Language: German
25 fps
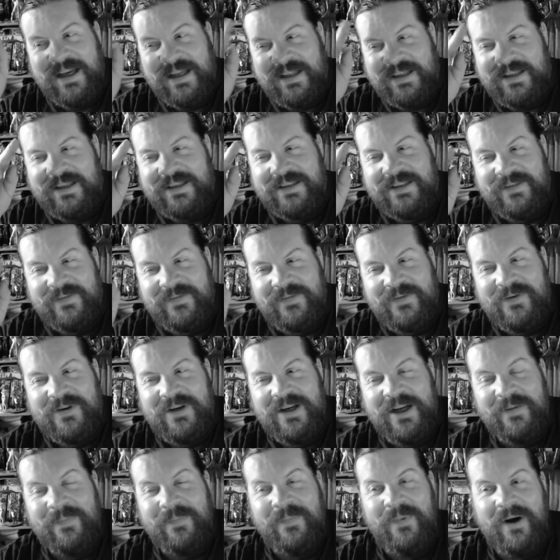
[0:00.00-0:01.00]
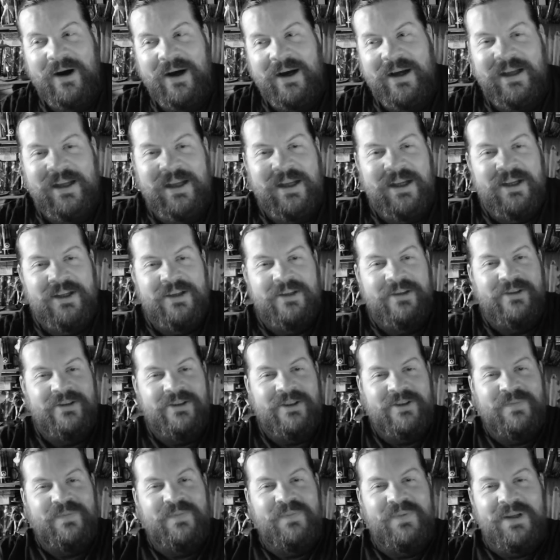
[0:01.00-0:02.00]
Diese wunderbare äh,
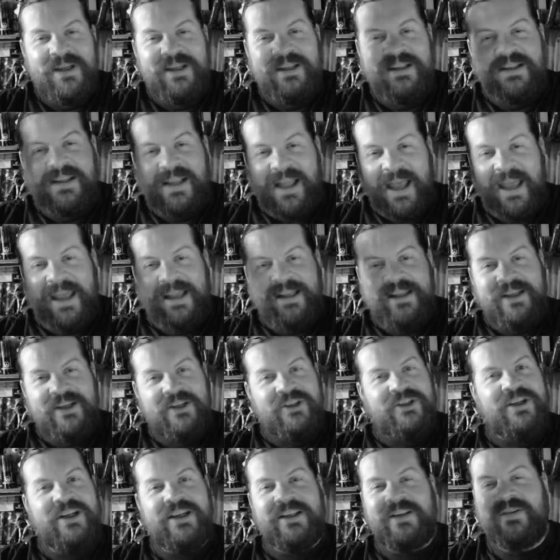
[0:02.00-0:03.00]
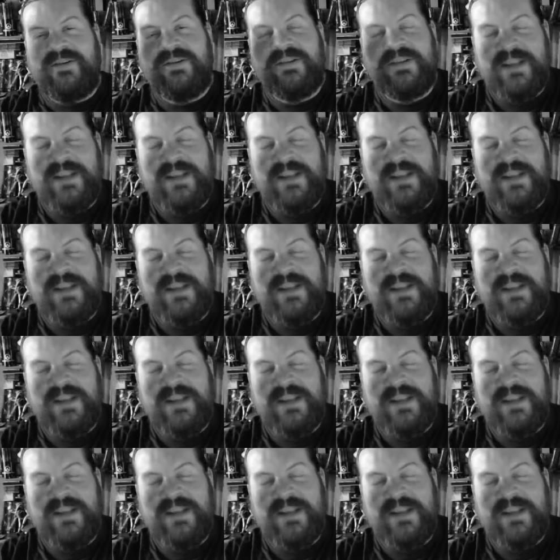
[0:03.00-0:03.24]
Speedline-Geschichte.